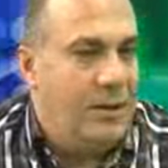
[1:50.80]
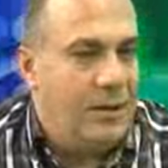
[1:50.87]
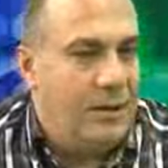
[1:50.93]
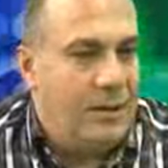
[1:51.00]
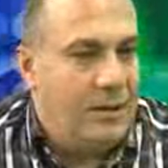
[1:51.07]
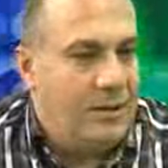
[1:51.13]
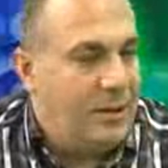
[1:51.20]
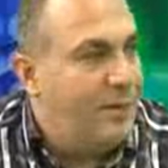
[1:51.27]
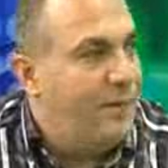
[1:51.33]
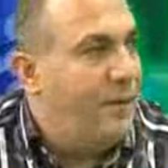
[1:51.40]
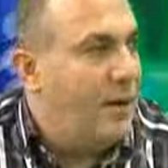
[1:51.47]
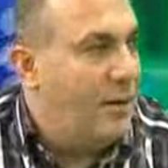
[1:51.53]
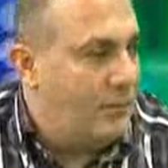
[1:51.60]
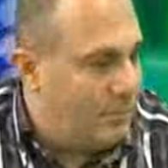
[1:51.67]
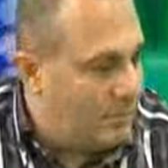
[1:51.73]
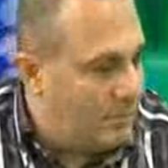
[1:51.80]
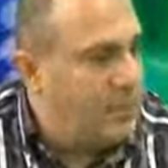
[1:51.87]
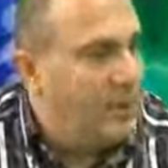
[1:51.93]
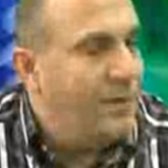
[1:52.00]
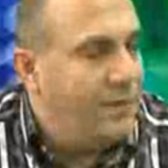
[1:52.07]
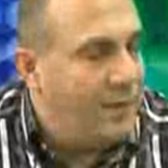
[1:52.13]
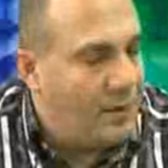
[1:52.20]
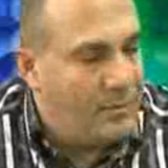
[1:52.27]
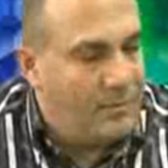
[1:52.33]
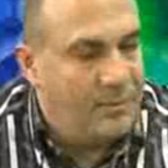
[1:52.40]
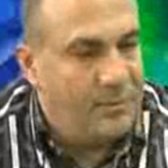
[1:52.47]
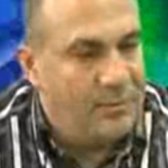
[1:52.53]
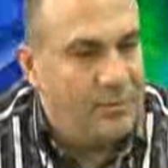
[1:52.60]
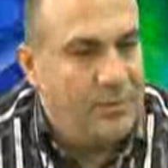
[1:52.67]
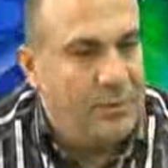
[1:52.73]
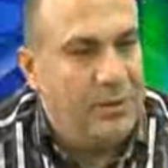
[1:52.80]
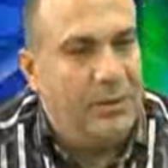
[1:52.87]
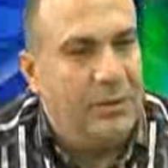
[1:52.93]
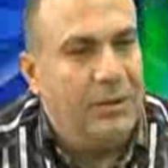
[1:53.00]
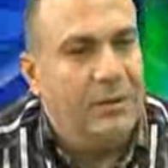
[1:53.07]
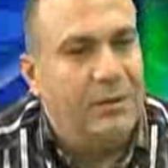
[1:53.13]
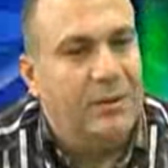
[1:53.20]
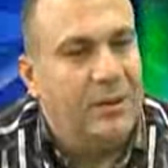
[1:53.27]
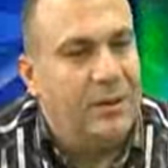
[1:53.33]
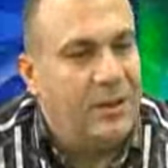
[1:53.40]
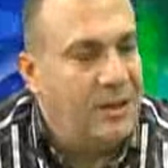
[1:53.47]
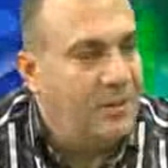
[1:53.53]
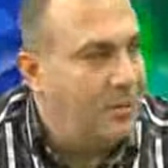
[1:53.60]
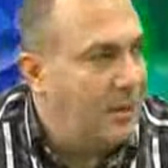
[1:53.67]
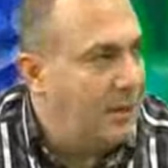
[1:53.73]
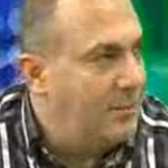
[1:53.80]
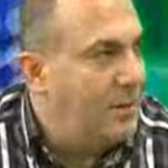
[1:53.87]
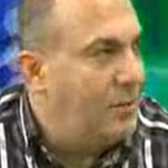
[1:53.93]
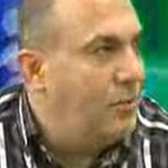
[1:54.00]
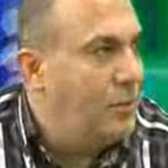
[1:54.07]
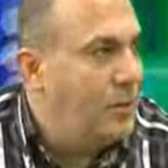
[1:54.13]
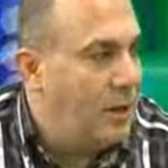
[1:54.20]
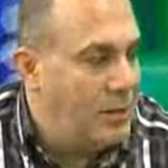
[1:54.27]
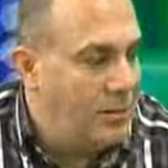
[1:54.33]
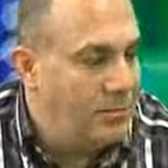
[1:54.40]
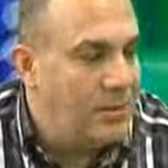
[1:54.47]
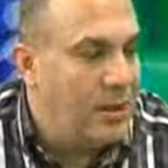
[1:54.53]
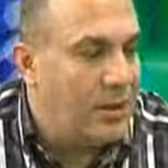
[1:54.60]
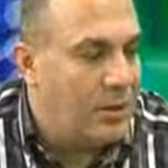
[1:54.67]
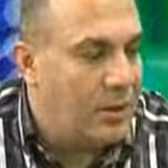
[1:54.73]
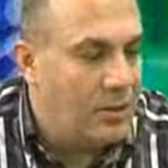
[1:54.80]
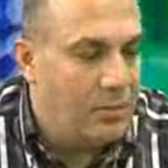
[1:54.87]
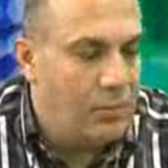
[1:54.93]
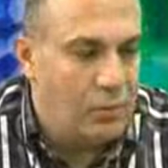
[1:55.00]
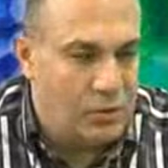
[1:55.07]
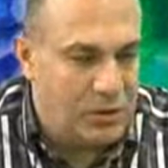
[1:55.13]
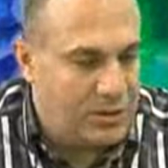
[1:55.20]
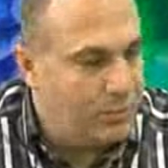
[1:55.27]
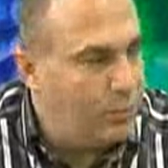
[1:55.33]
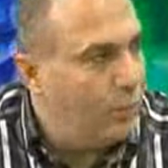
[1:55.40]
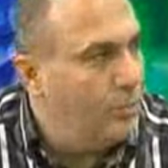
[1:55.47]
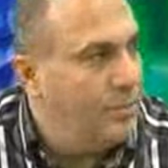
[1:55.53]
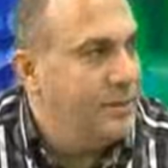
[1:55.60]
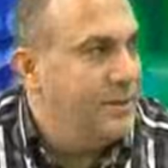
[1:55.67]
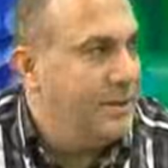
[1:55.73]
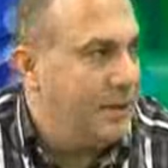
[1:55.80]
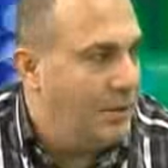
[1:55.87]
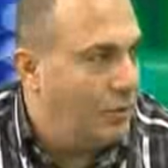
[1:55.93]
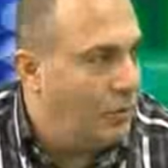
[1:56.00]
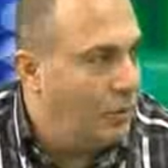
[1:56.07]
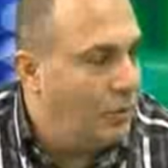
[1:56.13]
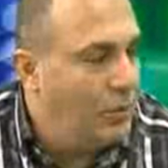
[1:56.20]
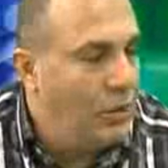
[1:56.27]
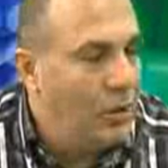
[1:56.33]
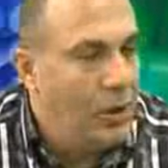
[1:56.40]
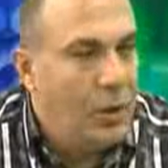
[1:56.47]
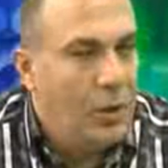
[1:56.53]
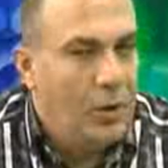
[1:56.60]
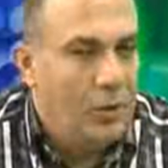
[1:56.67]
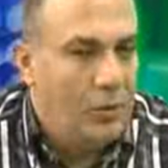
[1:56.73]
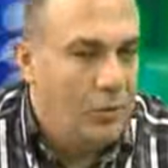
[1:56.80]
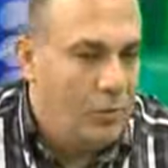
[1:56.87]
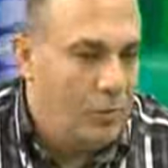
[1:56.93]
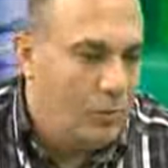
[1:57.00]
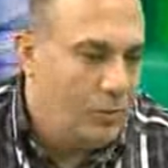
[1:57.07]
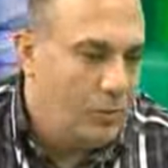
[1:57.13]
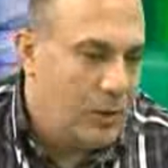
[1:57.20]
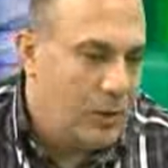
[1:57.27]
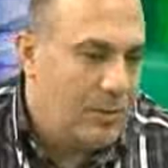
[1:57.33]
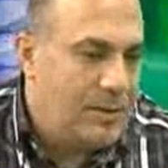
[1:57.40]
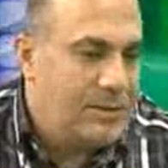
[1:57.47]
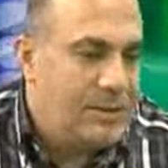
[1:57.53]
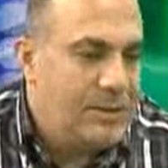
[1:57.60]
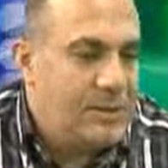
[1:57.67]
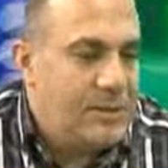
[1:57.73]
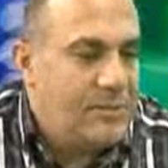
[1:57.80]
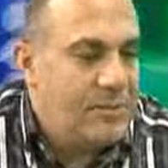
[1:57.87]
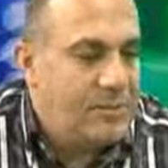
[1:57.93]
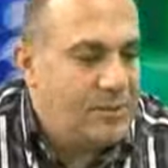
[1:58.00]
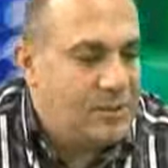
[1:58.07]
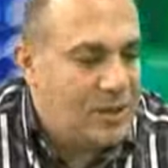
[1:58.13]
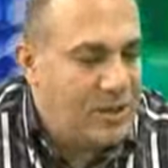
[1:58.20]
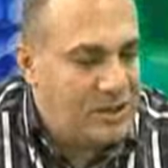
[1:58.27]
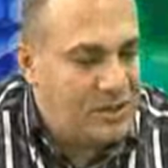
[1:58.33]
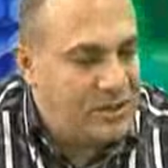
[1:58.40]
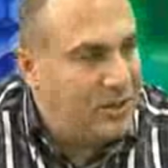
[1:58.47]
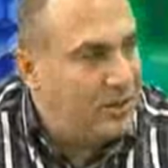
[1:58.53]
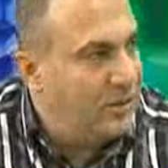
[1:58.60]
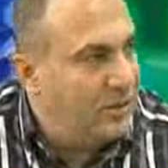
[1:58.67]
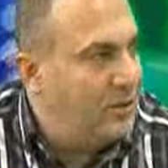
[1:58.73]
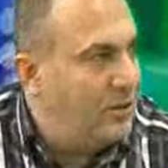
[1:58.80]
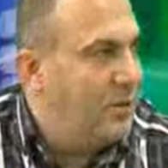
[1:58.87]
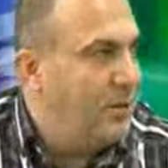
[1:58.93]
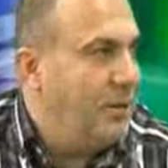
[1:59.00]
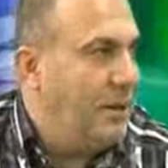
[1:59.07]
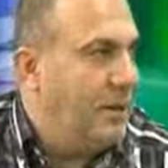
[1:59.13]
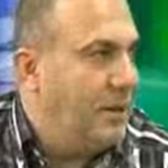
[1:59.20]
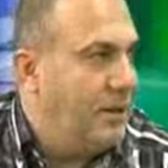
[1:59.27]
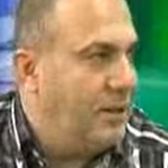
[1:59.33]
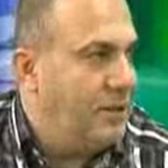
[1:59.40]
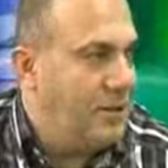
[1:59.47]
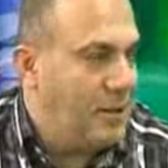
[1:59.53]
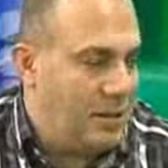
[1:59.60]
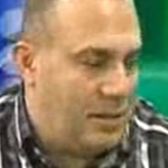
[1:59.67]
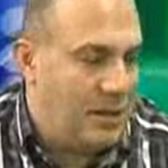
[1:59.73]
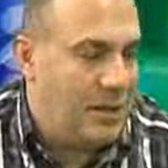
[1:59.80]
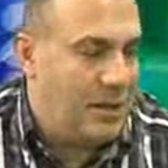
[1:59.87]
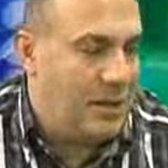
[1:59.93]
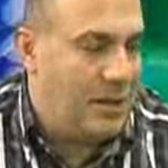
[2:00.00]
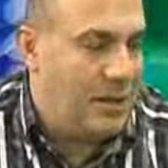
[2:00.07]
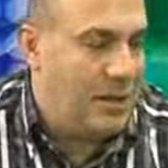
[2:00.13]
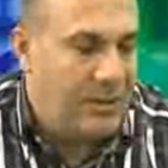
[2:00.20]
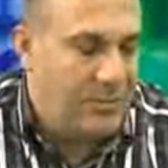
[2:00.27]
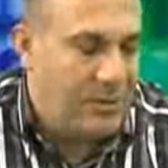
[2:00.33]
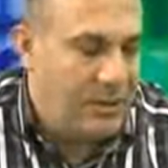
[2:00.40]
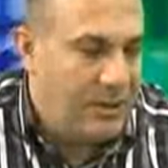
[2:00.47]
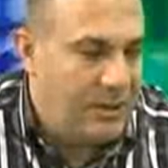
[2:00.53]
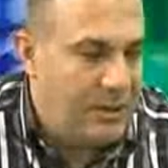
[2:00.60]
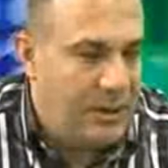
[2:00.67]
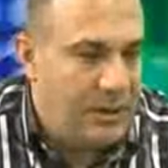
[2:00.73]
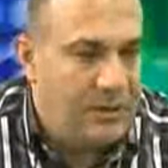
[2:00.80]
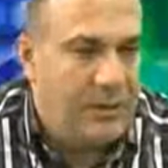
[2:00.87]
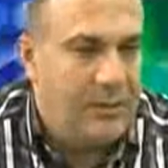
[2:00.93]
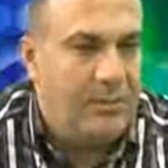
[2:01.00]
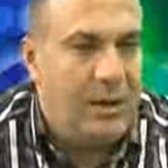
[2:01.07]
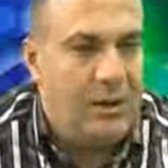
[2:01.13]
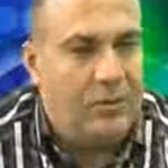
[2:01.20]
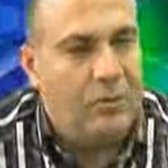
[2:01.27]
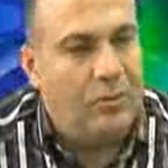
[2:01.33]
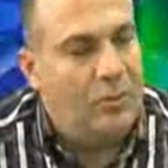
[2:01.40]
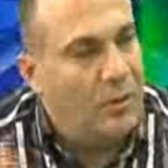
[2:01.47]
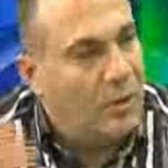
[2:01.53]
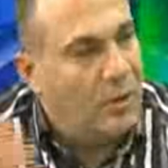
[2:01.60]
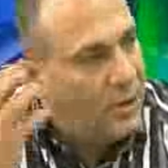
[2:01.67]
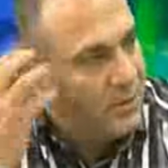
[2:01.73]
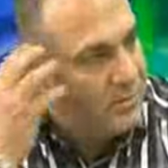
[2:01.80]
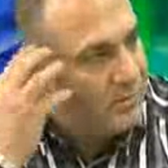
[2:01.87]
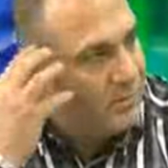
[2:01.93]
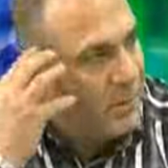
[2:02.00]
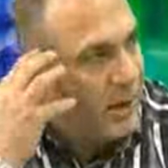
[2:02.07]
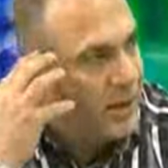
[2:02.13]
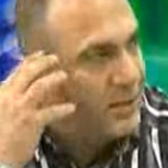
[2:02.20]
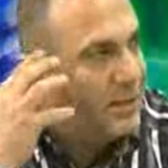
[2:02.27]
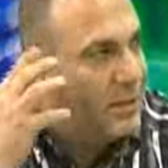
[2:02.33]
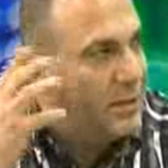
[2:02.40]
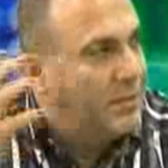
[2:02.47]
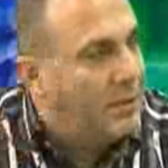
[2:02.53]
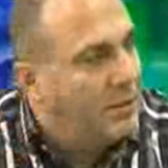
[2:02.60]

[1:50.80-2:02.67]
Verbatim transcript: عبى مكانه يعني. يفهم التركيبة يلي بده إياها المدرب وجسمه بيساعده وكمان سيسي جاي جديد يعني كنت انا اكيد بلعب بالنادي عندي بعده محير بين